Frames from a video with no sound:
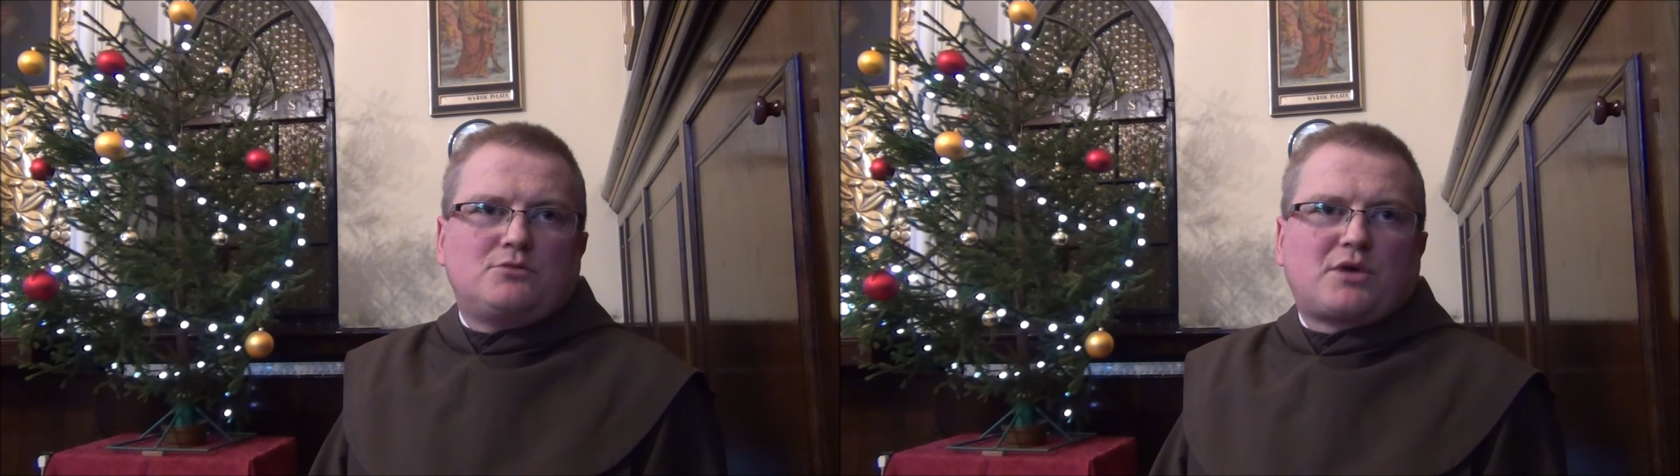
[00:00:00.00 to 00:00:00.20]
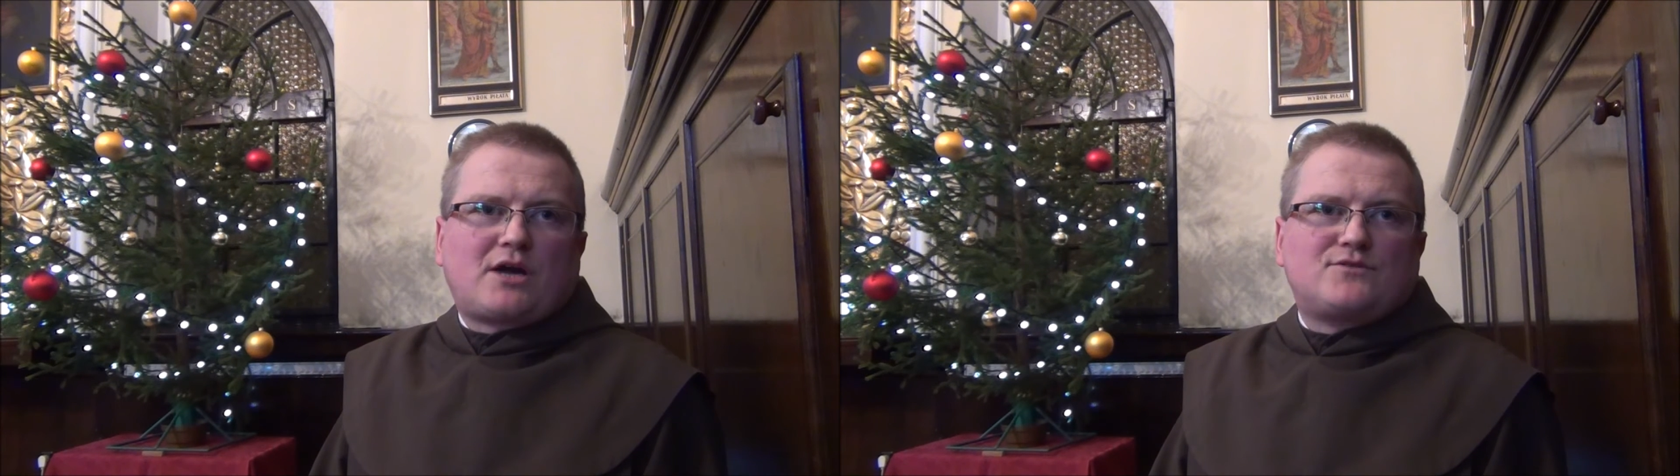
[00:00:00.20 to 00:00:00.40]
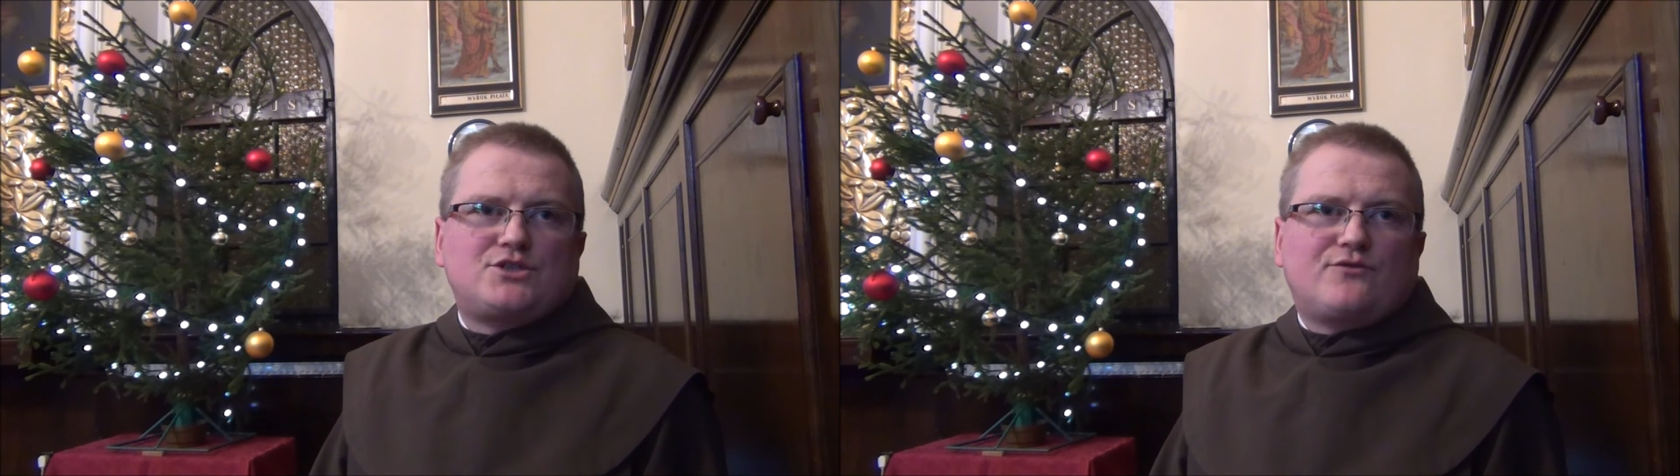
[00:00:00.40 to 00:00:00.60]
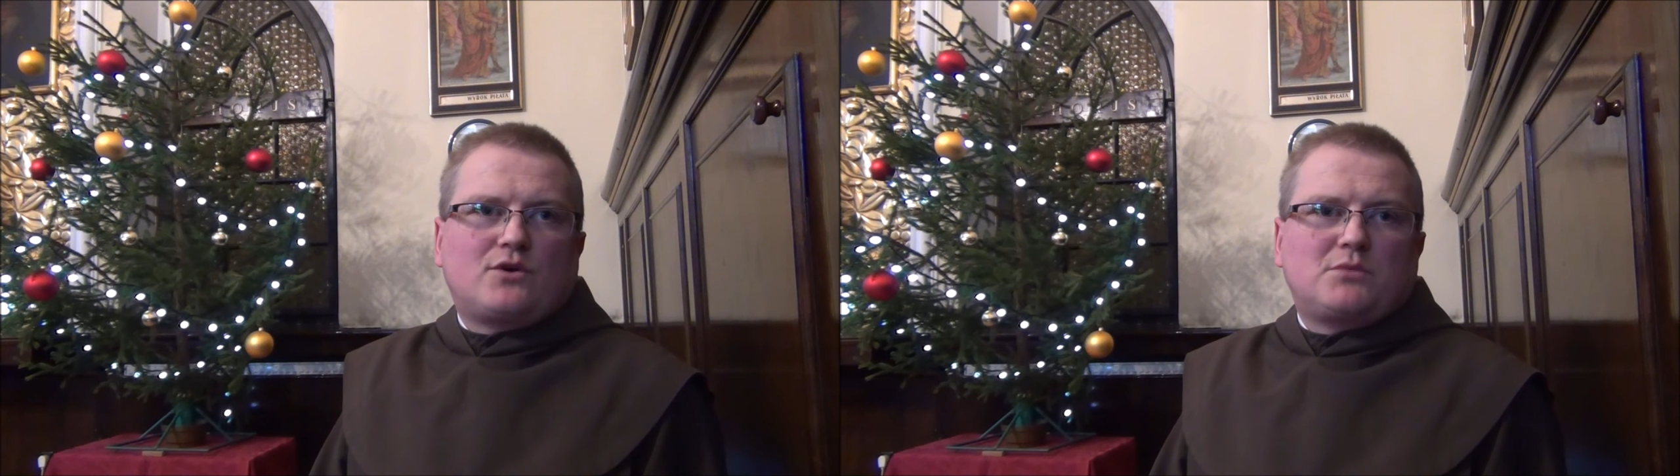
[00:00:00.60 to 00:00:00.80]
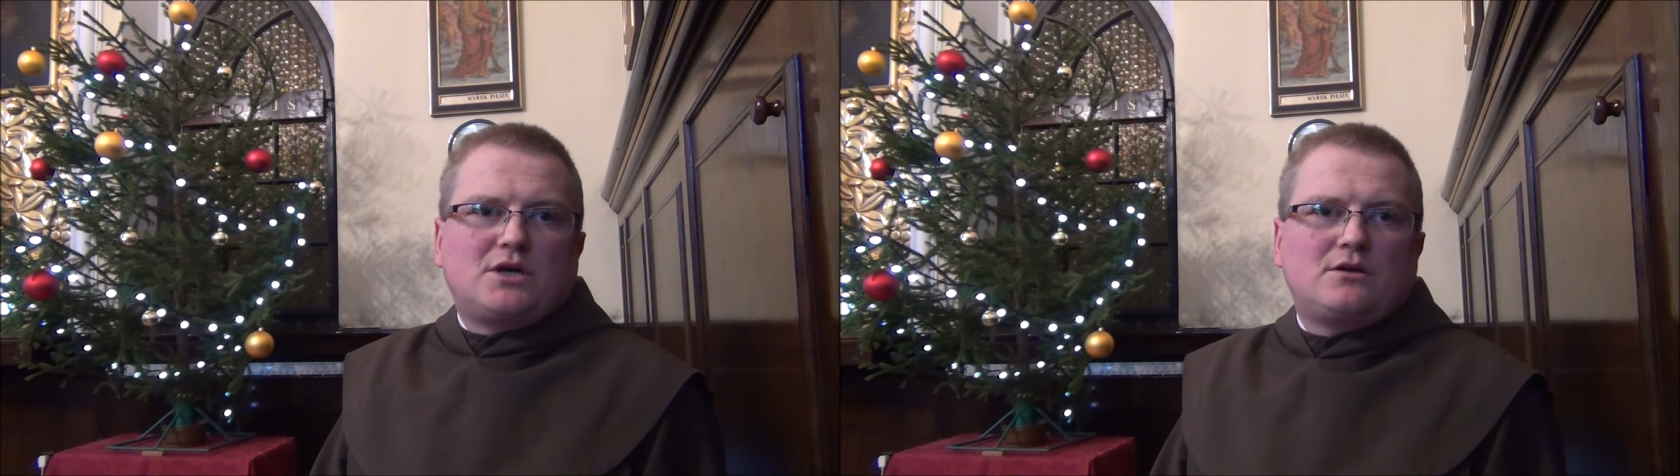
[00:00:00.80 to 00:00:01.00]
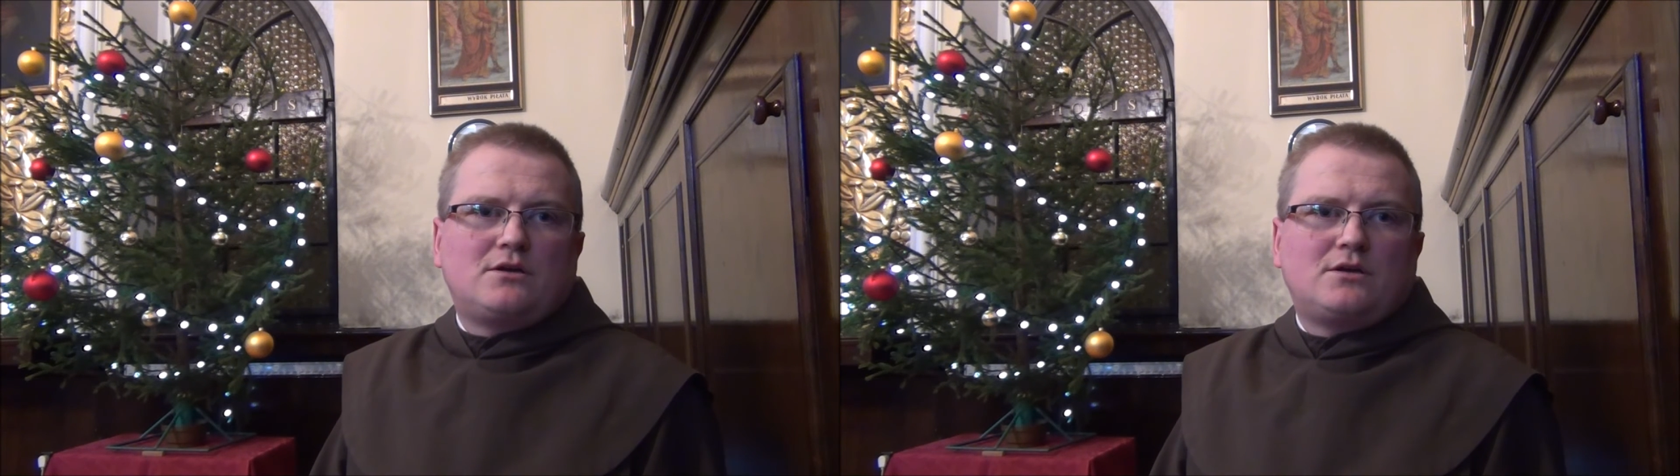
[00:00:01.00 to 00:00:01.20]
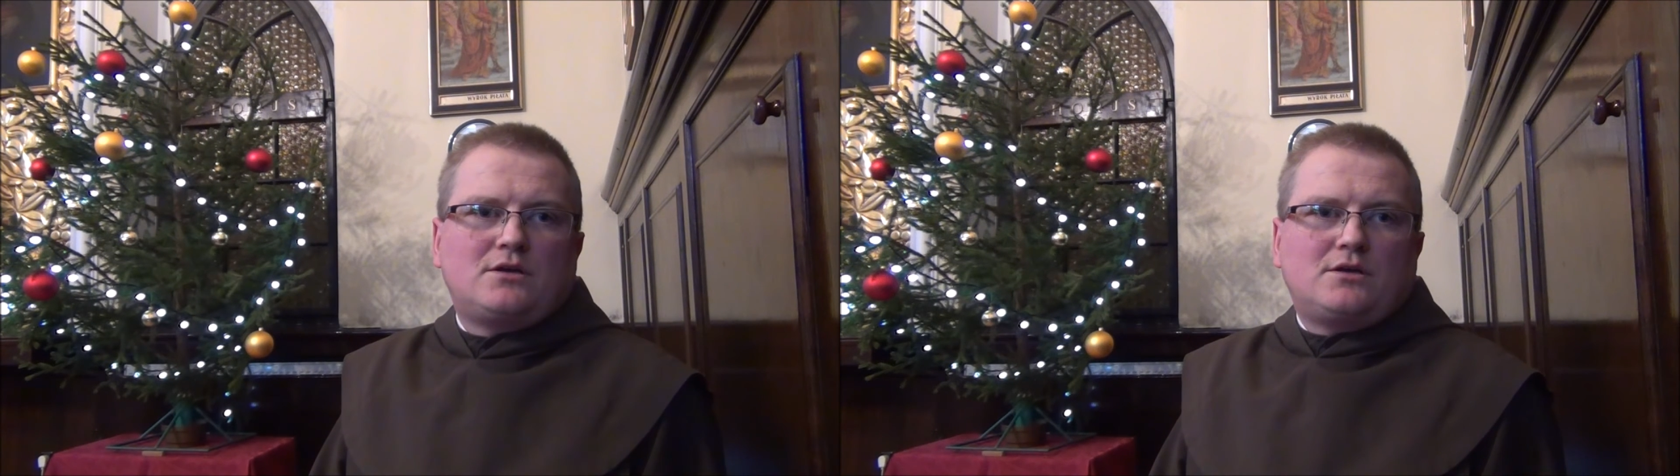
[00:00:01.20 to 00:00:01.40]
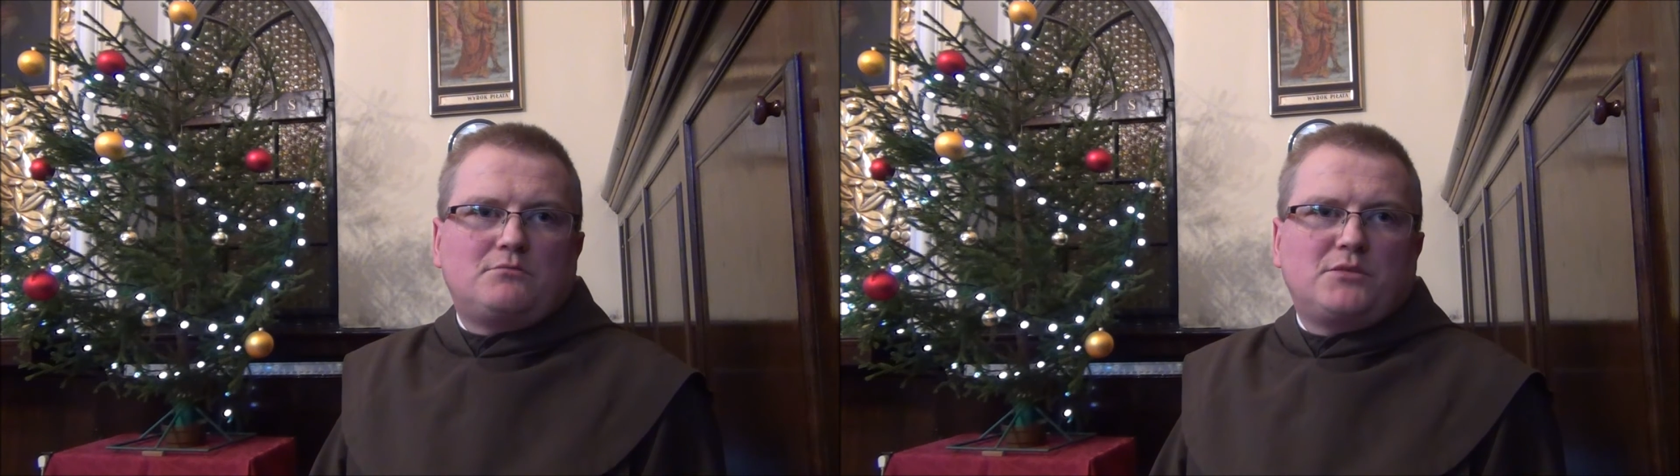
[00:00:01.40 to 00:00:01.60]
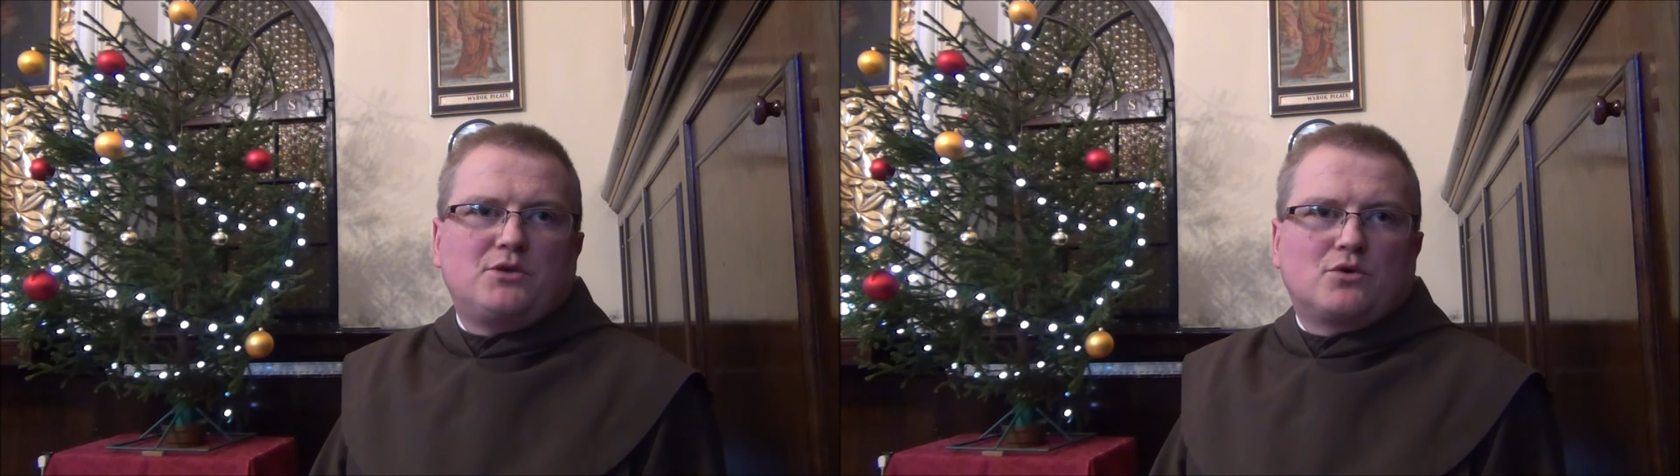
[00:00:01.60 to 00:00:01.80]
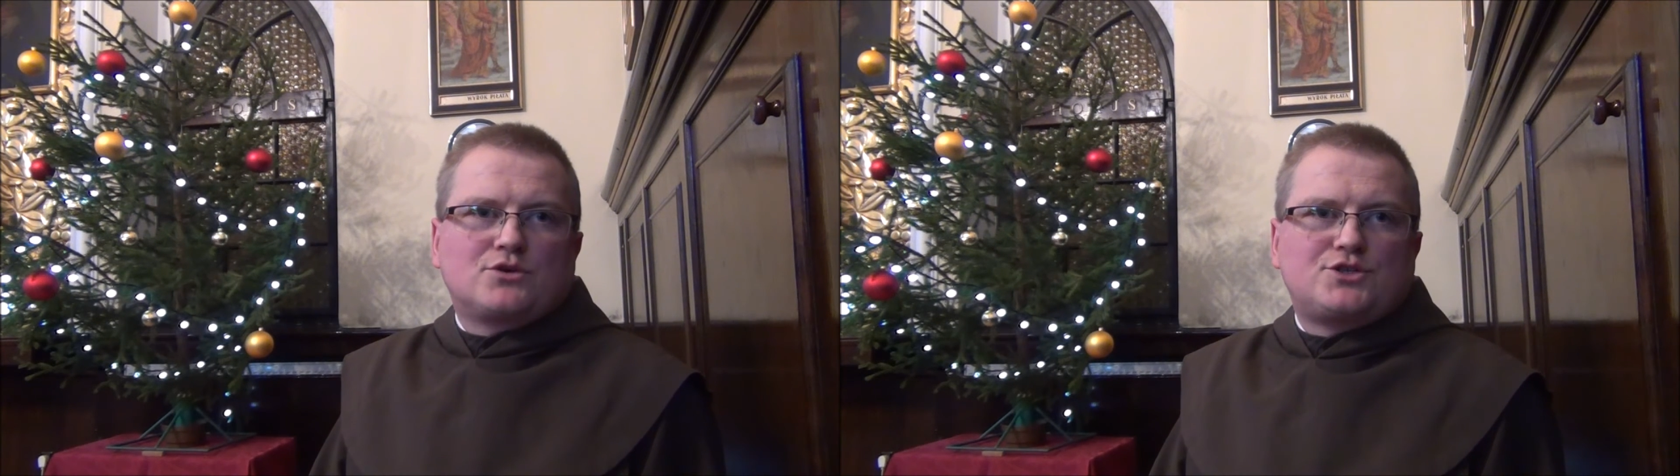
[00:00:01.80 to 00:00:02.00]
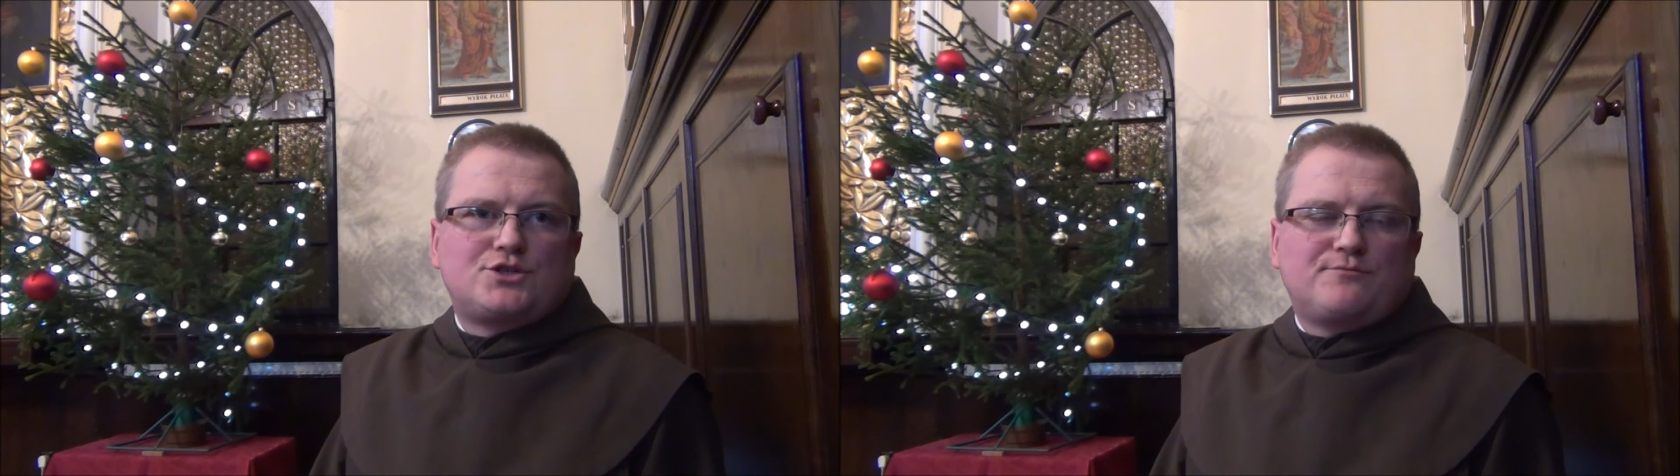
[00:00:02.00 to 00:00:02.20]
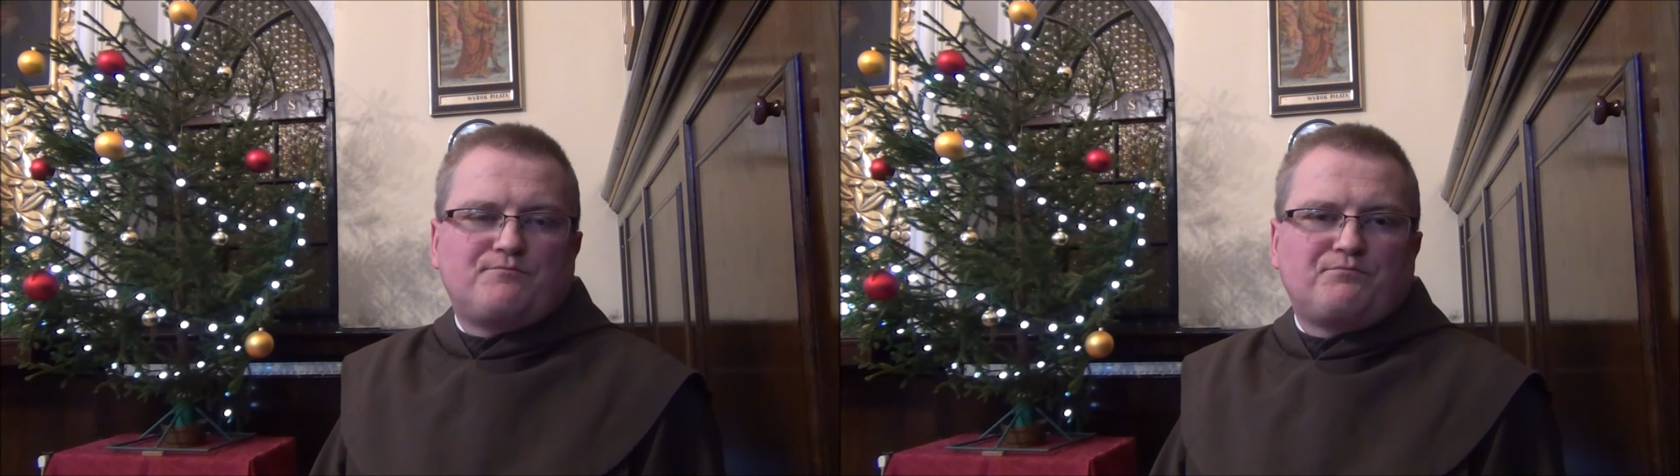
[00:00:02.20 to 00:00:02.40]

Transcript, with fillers: prawdziwą miłość.